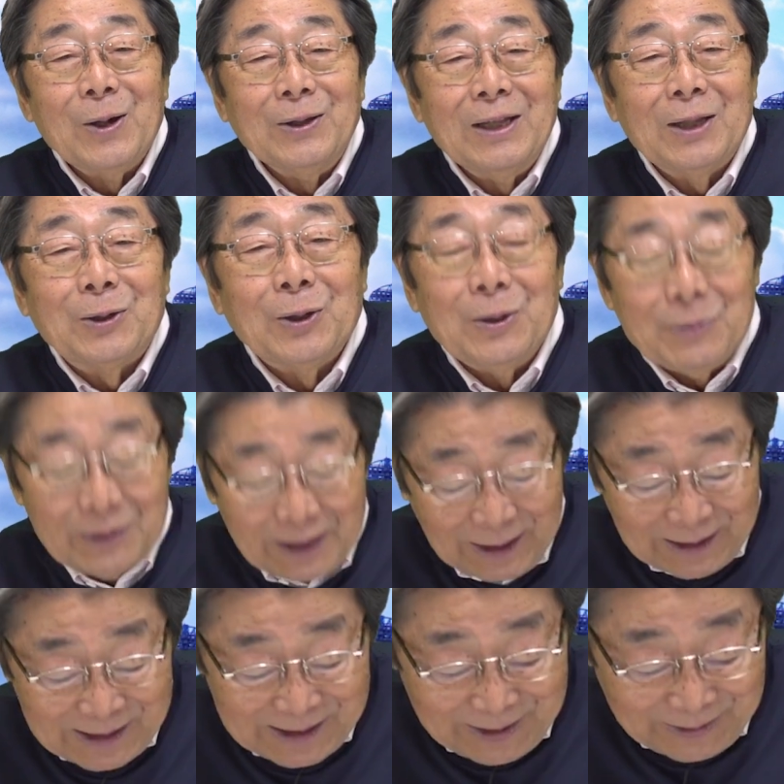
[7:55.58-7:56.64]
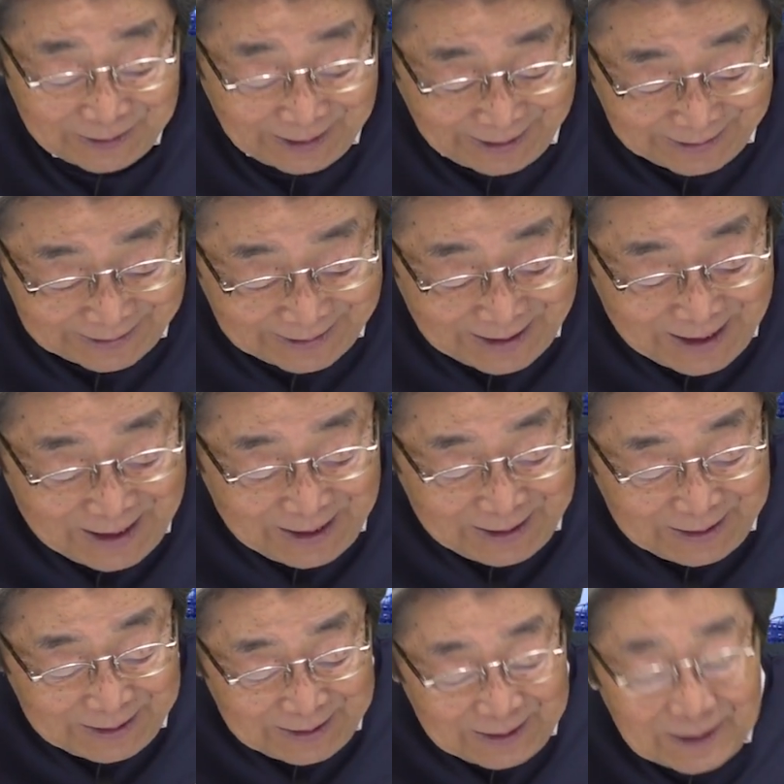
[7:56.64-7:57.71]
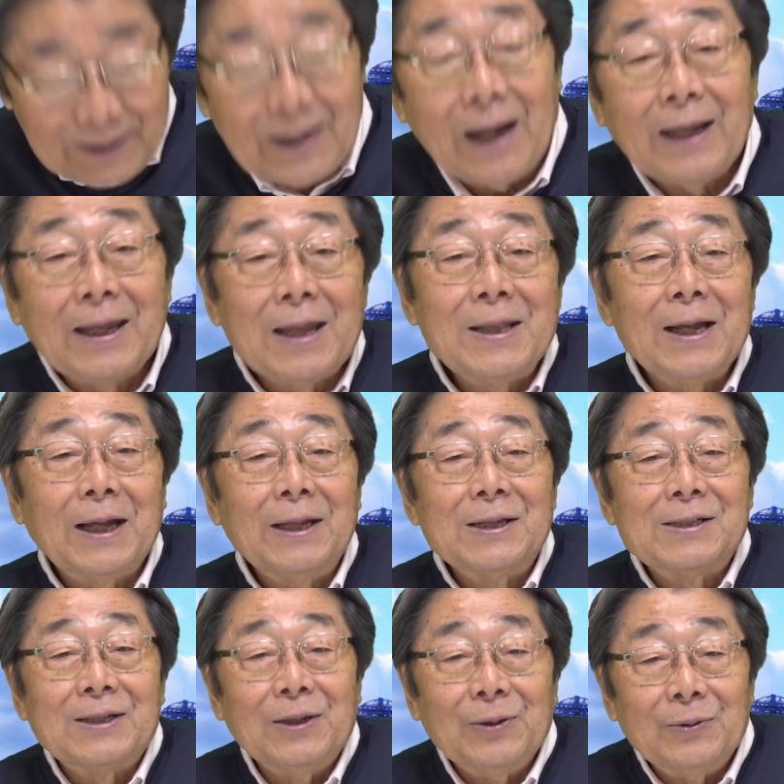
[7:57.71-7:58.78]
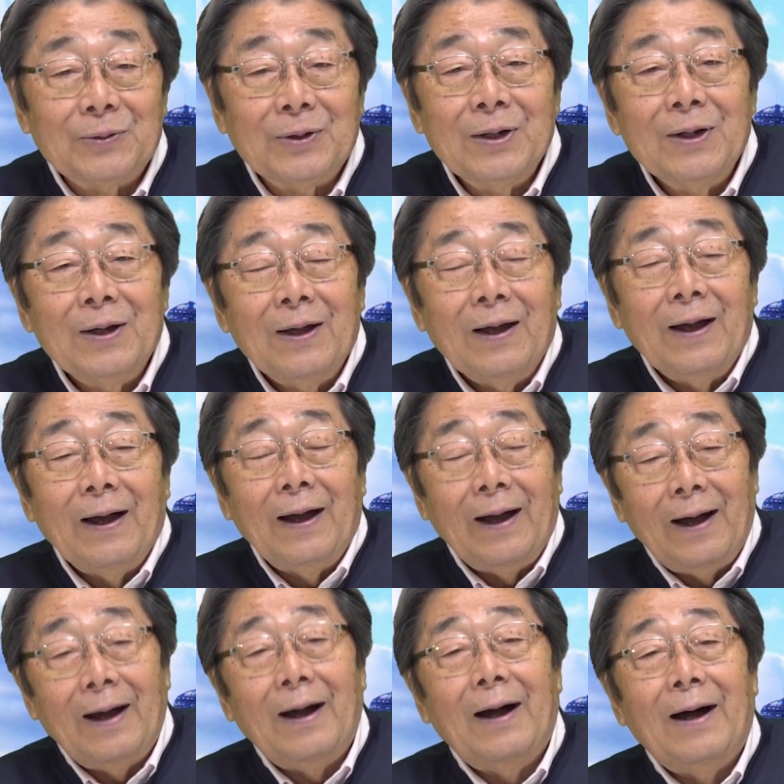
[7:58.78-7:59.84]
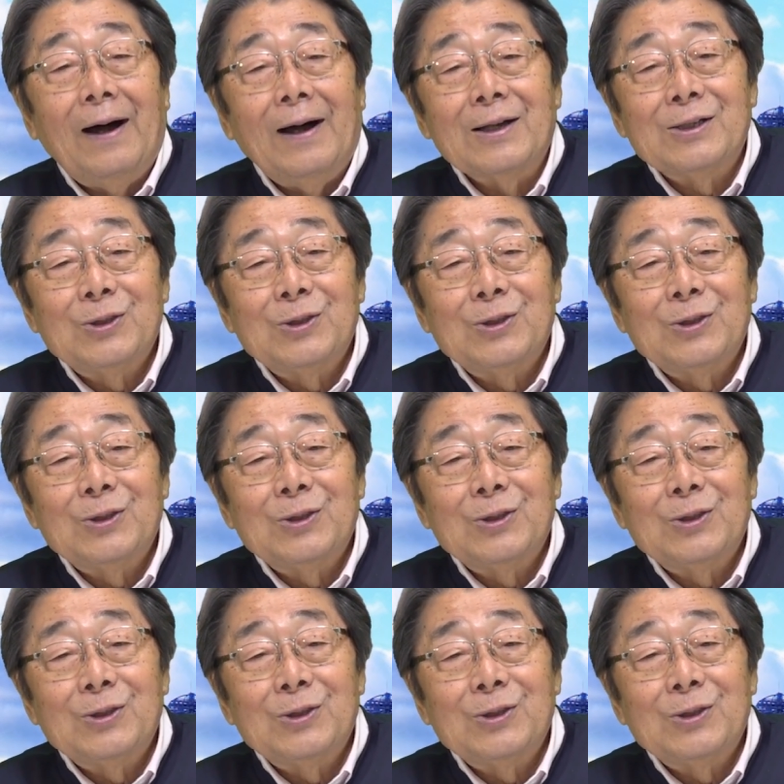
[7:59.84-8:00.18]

これネットで見たんですけどね。外見だけですけどああ、